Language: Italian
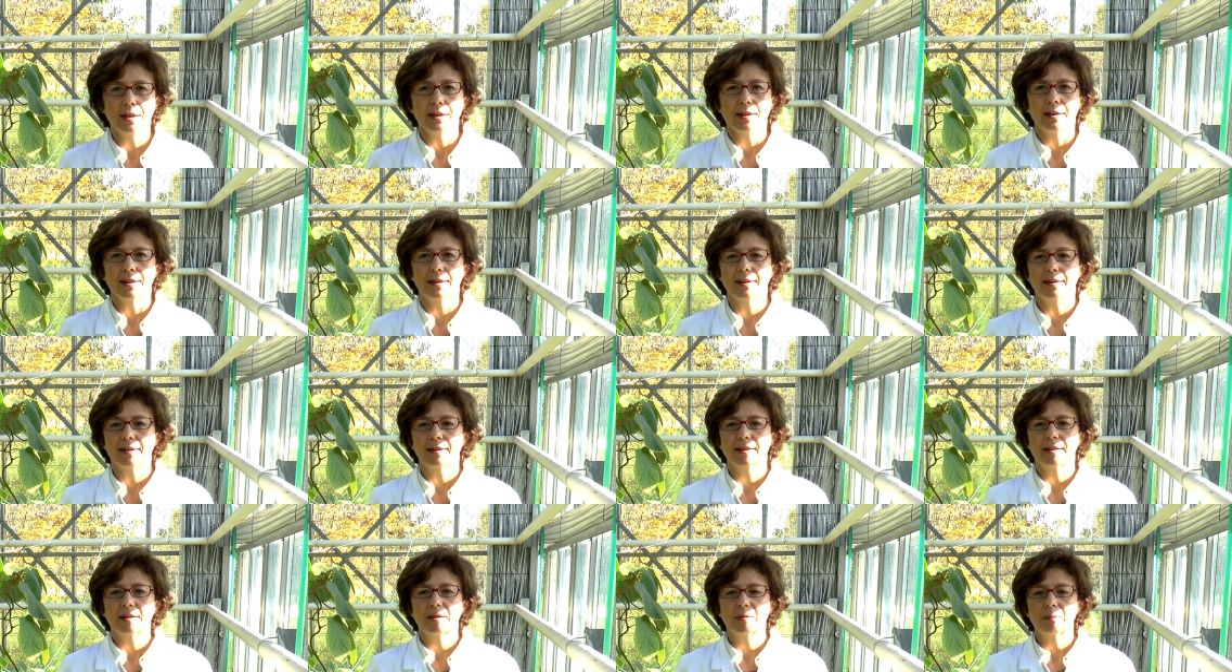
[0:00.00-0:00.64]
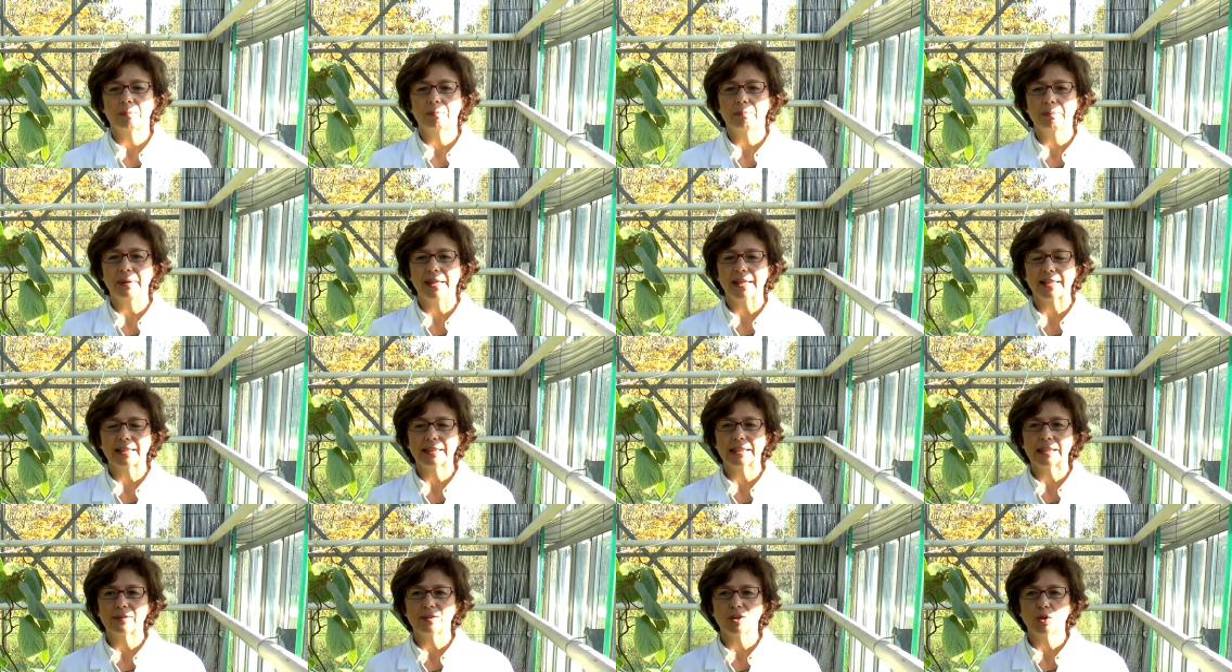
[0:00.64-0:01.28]
eh, per
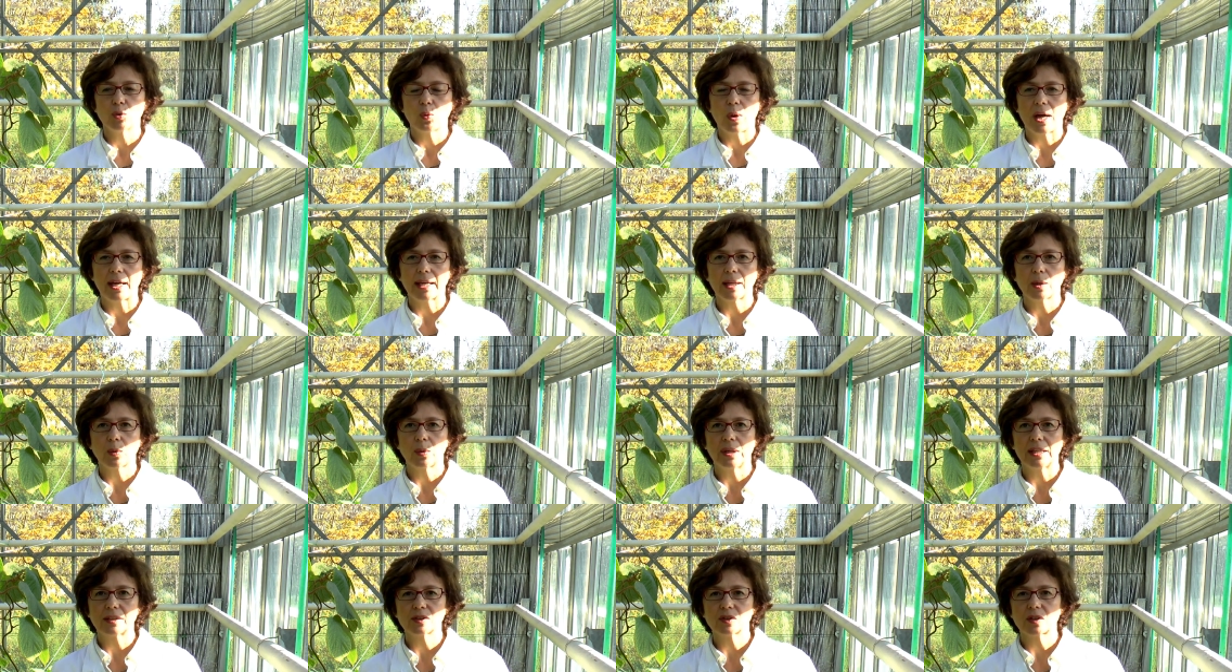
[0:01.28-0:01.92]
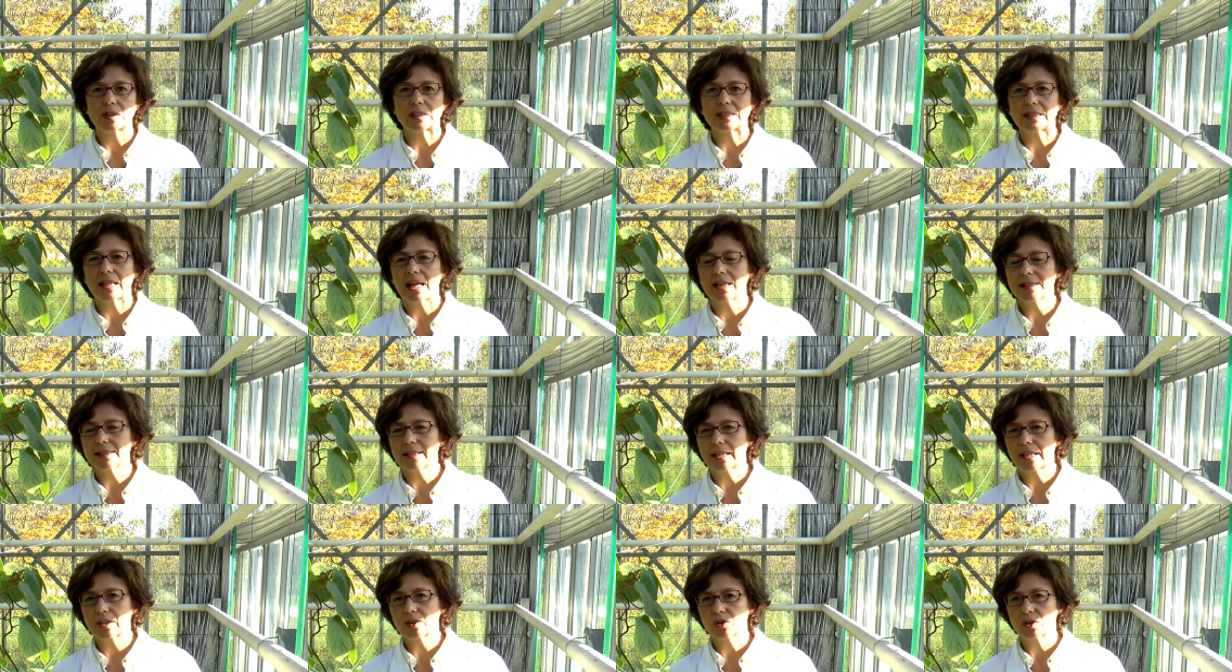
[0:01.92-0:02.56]
individuare quelle
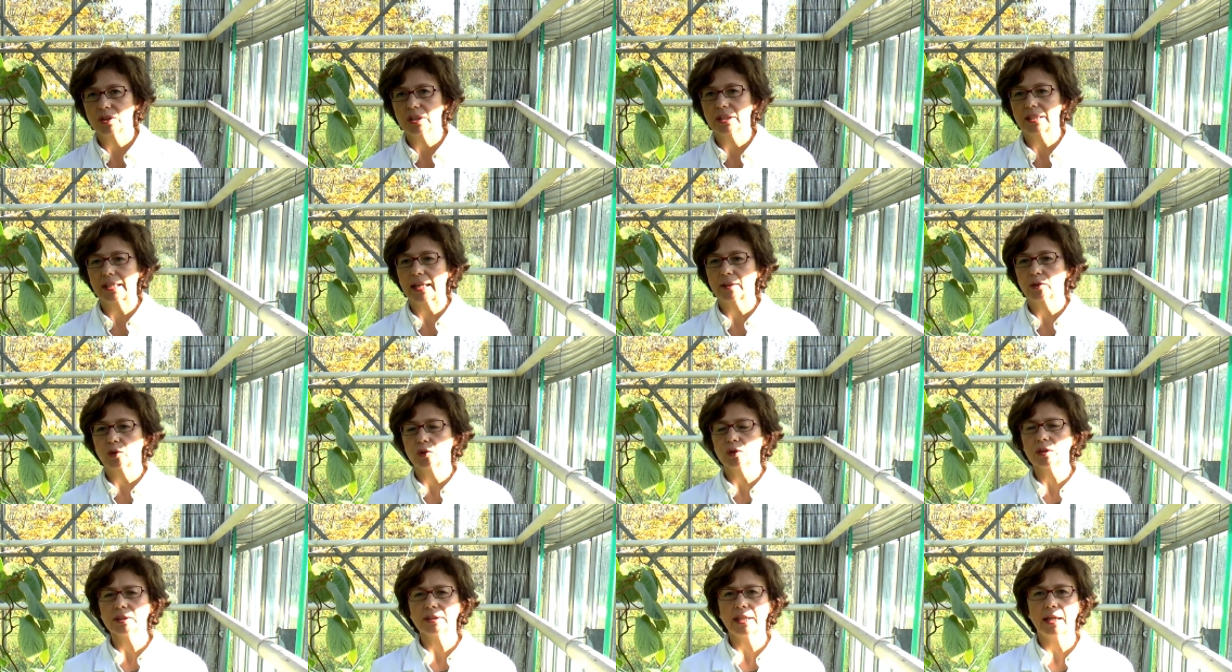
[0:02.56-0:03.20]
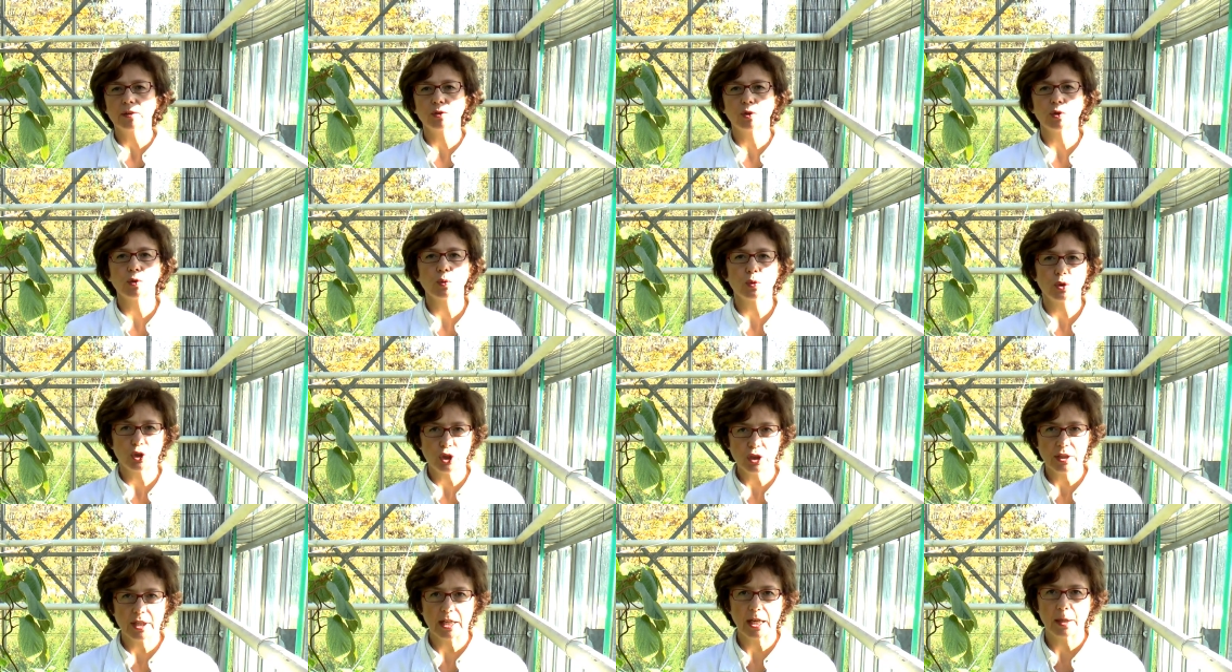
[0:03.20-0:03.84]
sostanze che sono in grado non tanto di
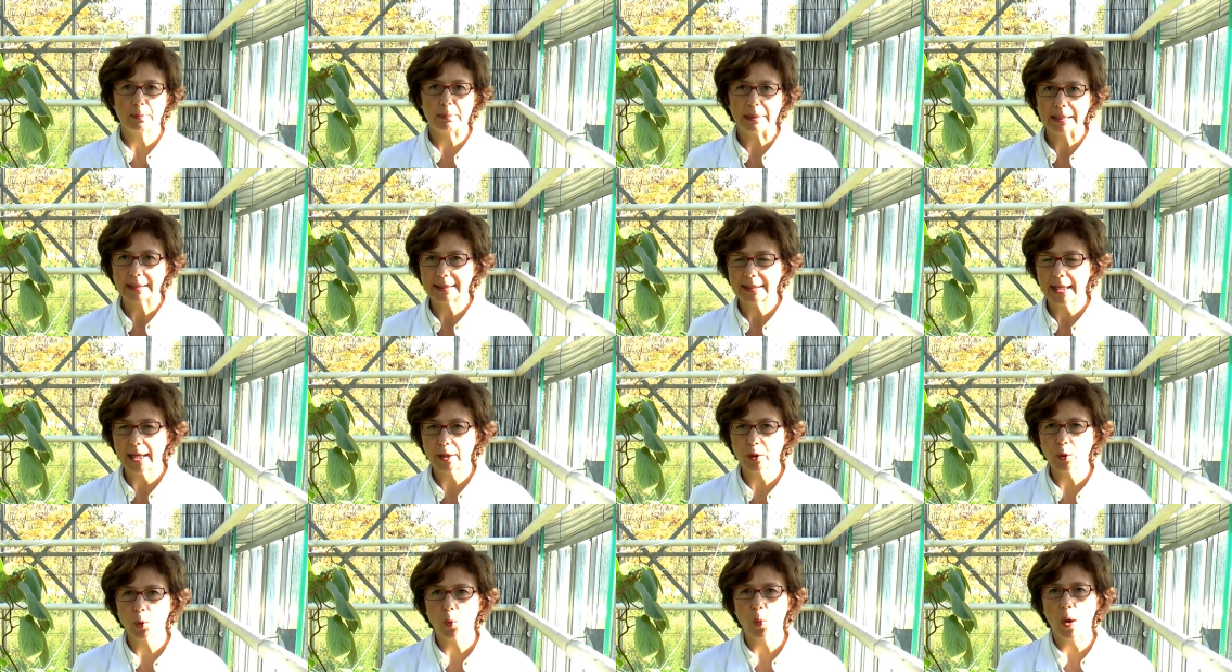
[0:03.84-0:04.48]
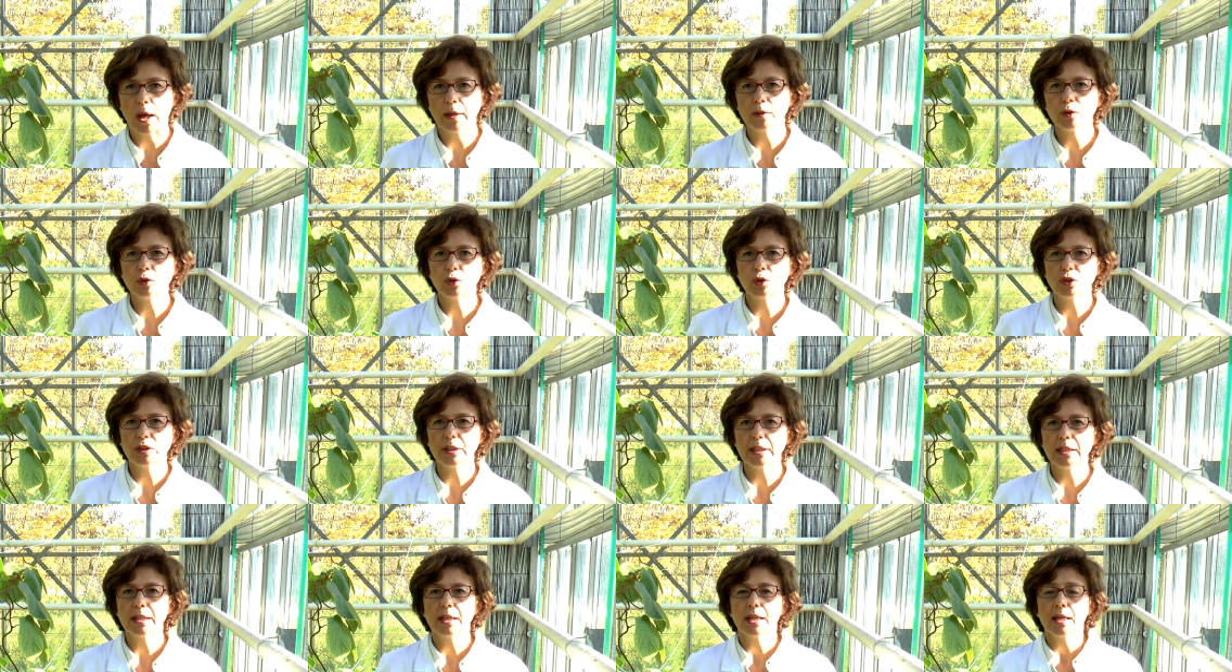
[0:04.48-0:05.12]
uccidere il batterio quanto
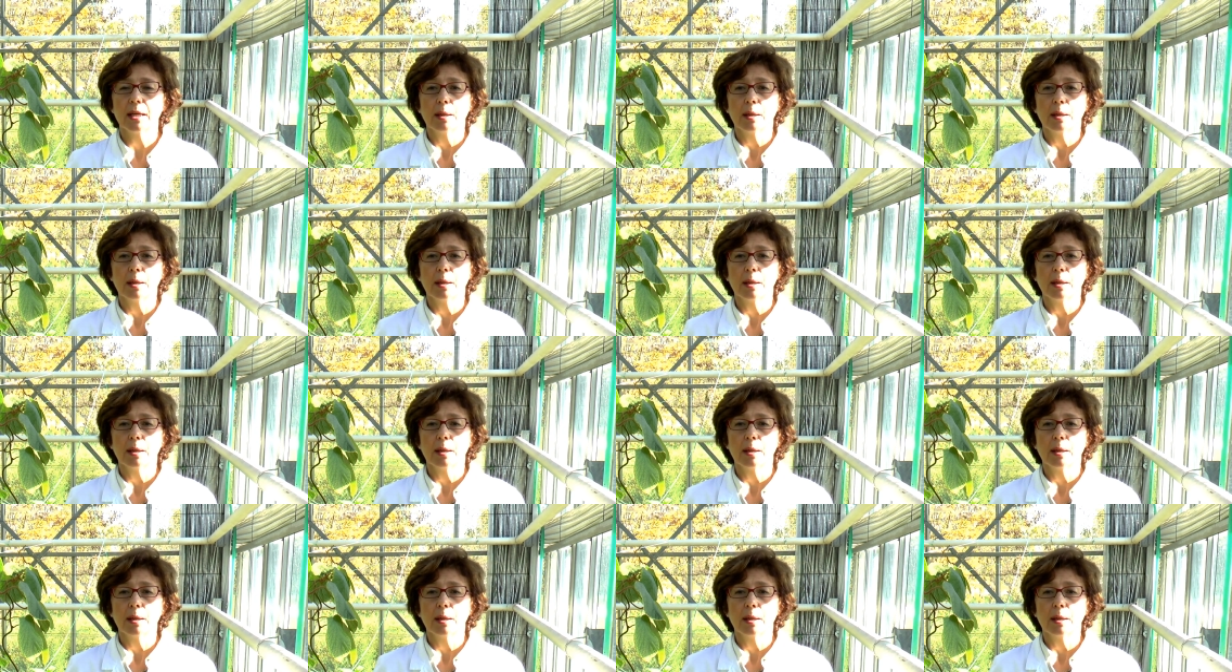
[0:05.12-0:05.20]
di